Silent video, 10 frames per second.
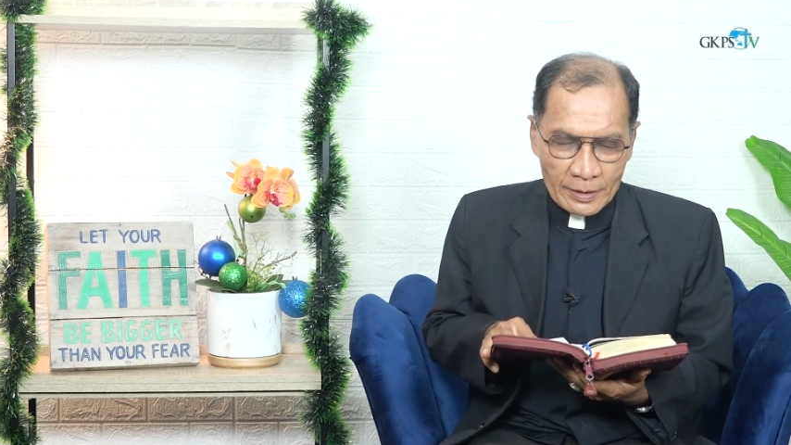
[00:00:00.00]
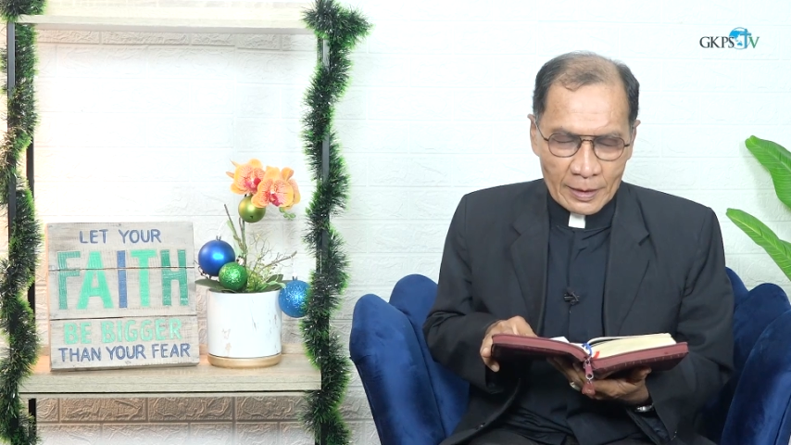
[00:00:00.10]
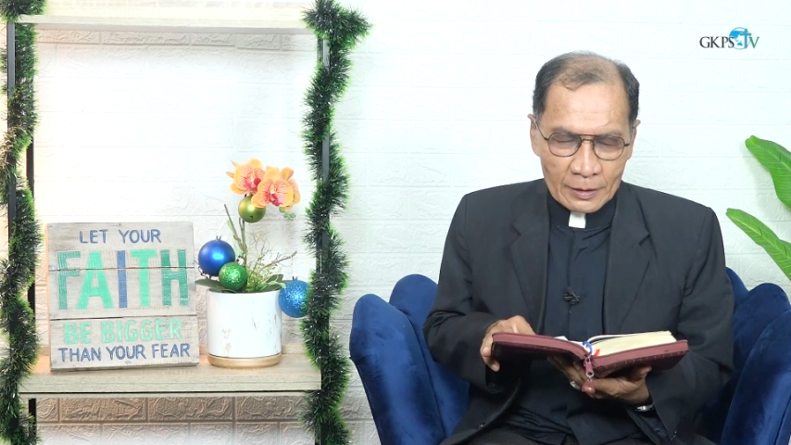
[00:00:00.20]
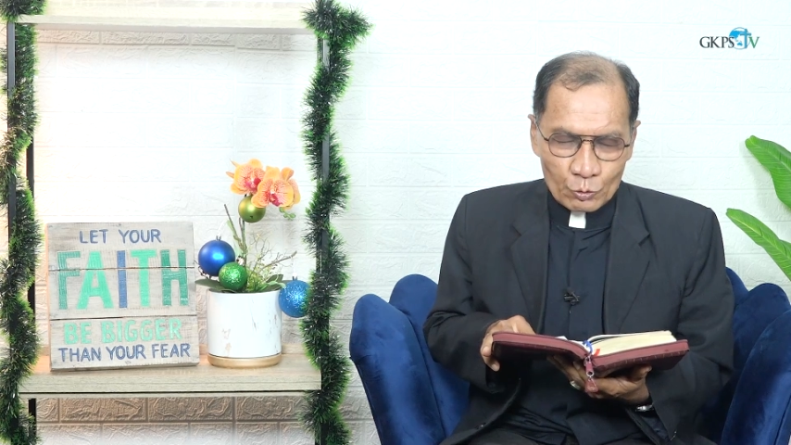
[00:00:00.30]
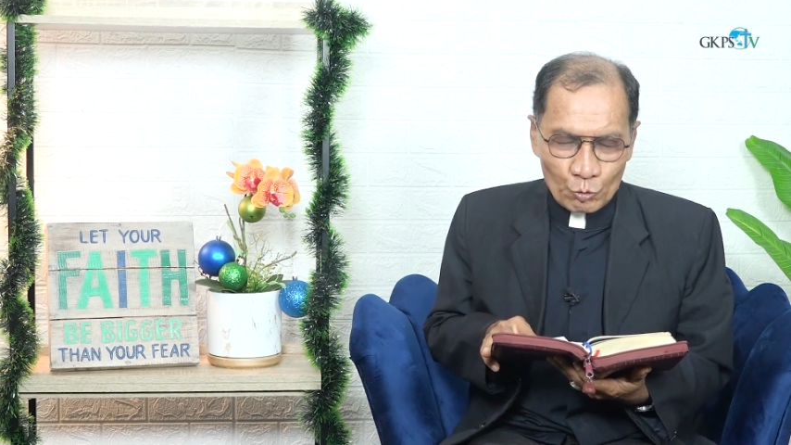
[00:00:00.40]

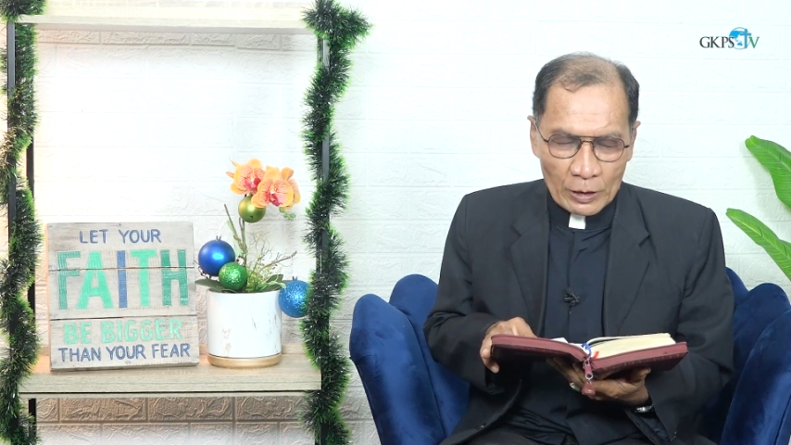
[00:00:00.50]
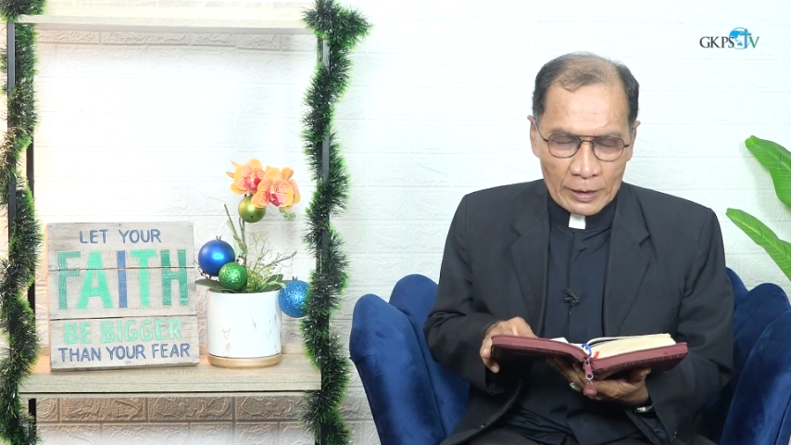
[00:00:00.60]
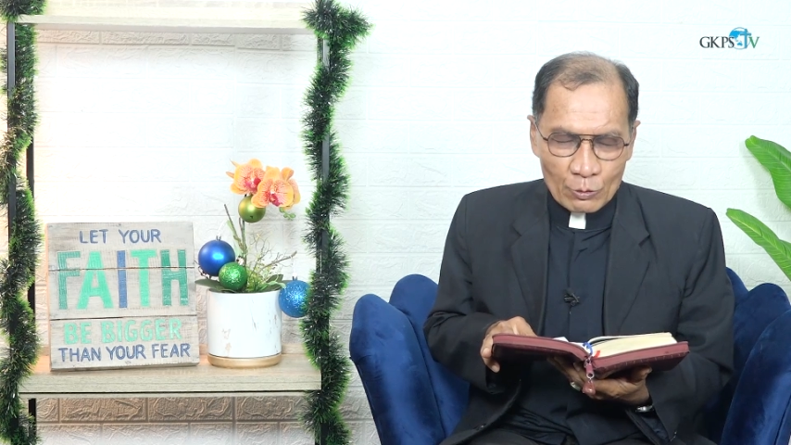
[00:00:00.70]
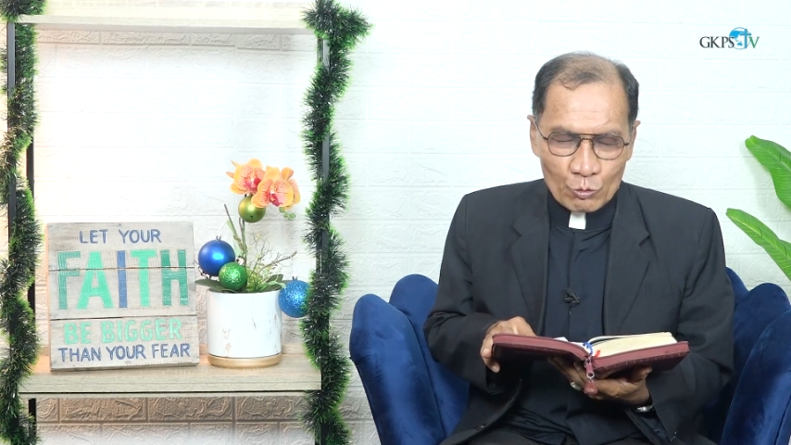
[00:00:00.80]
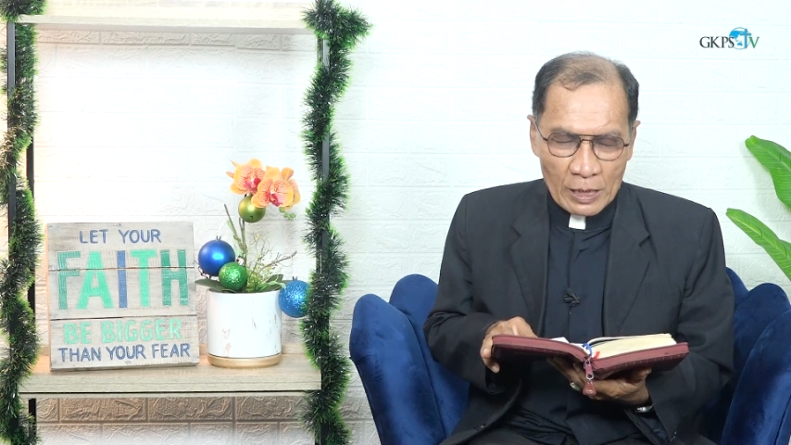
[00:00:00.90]
yang
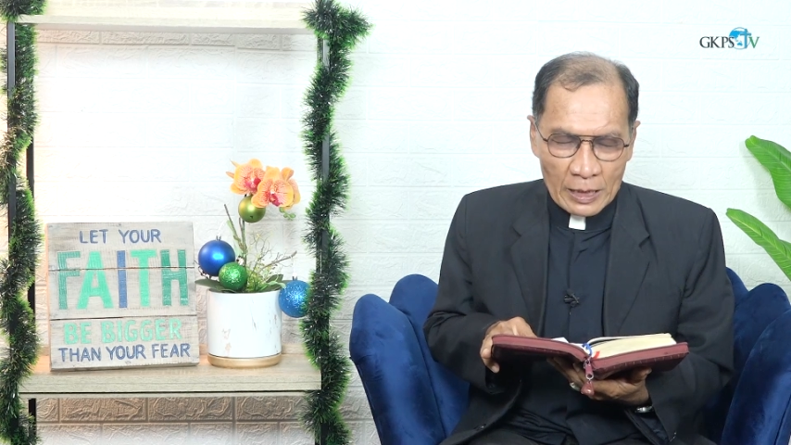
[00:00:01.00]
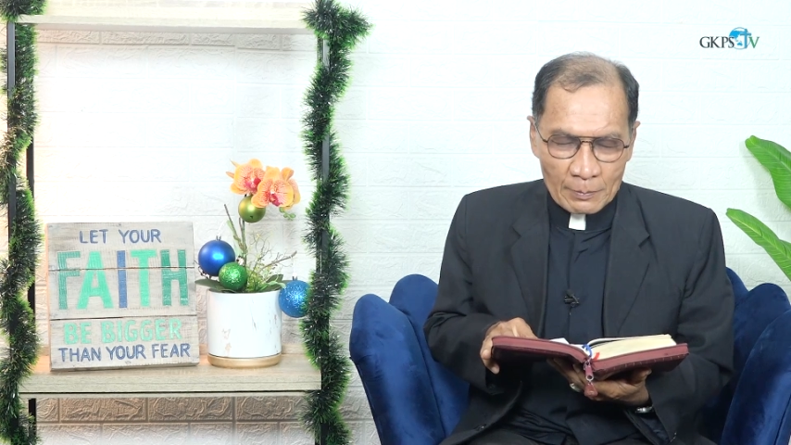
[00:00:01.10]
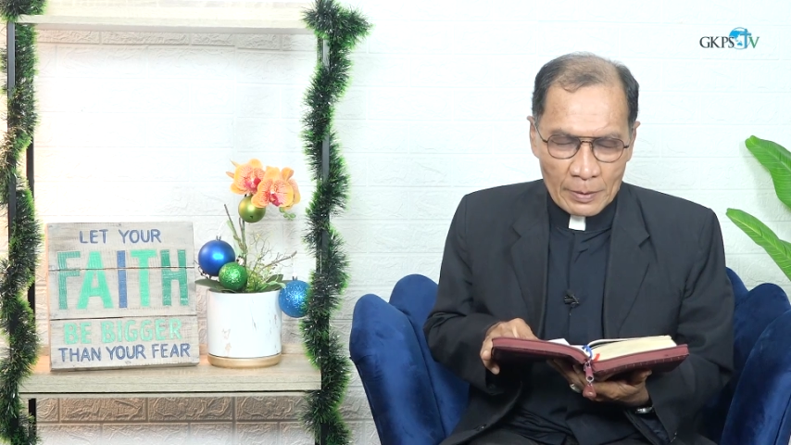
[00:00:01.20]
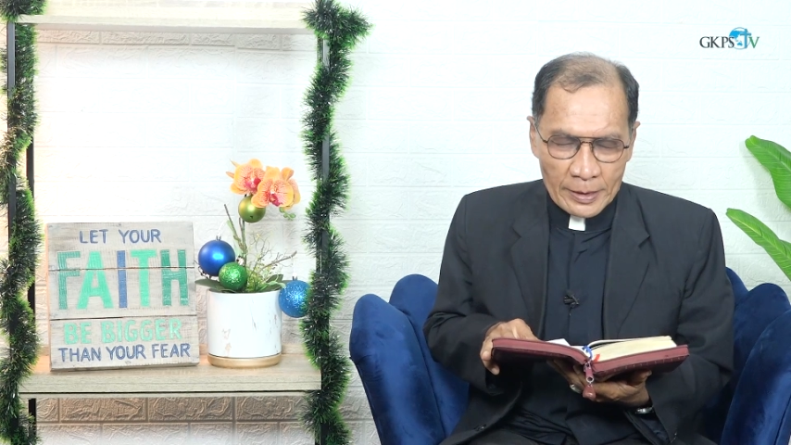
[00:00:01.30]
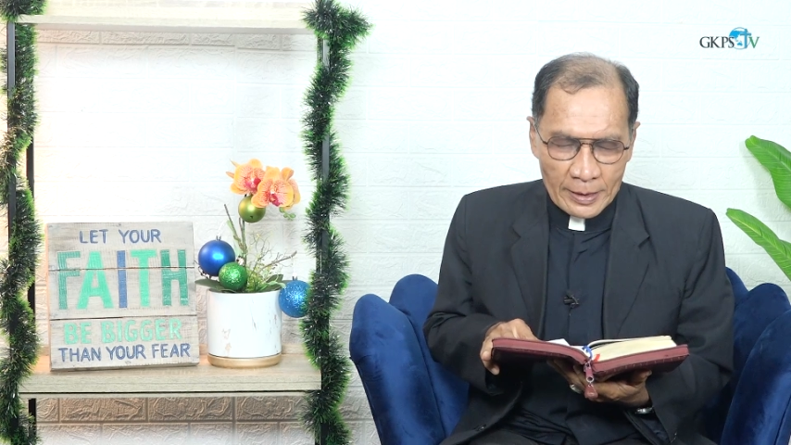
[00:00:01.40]
Tuhan
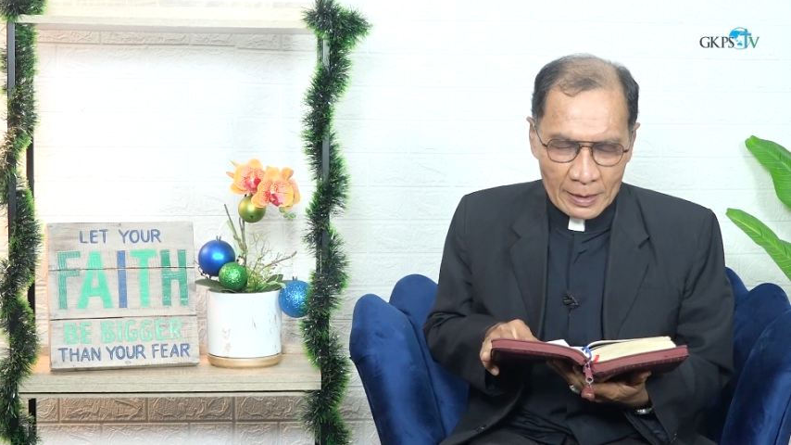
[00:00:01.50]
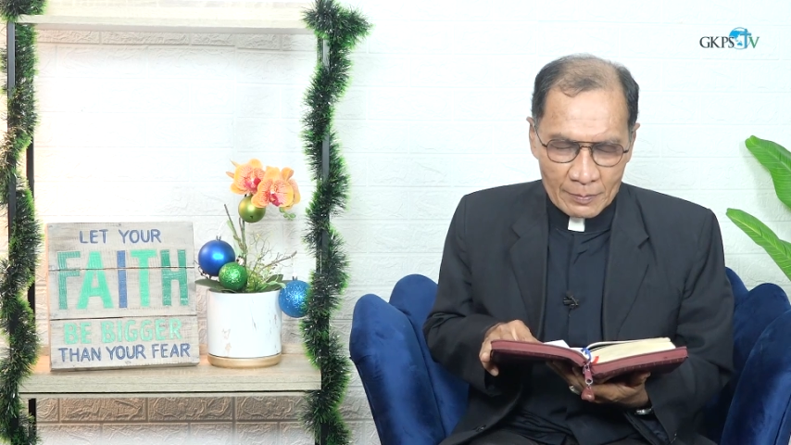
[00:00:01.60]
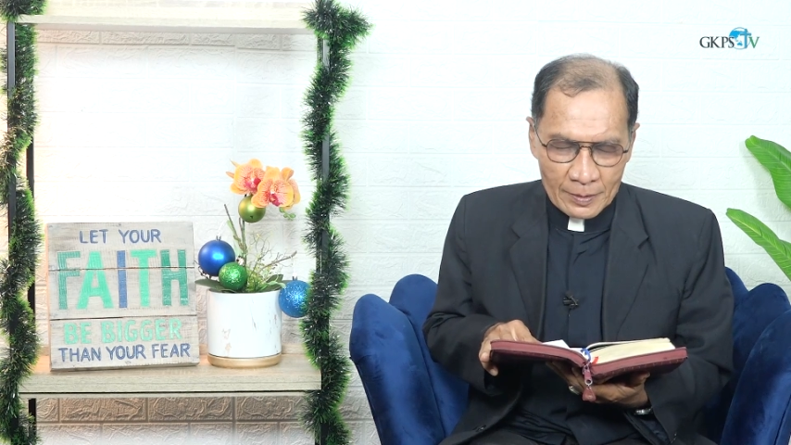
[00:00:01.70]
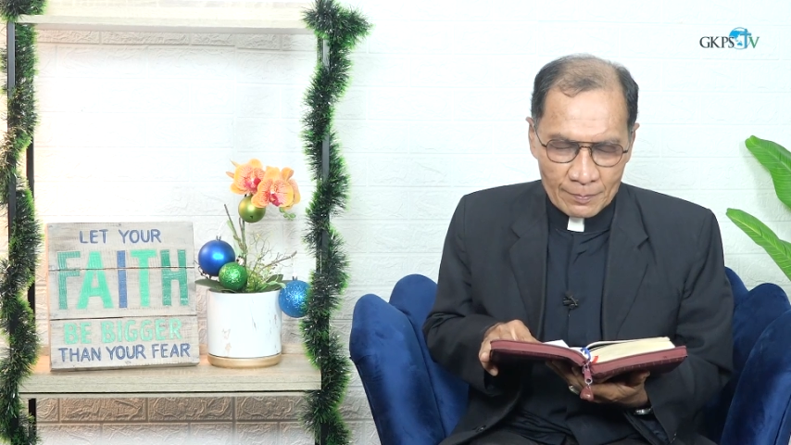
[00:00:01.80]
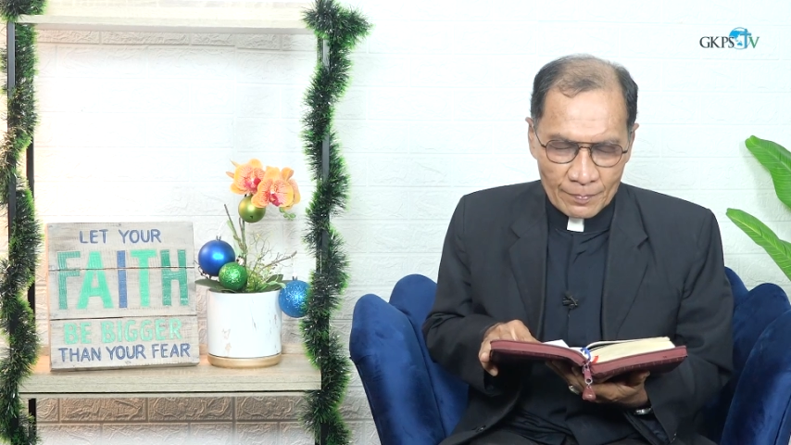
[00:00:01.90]
anugerahkan bagi kami.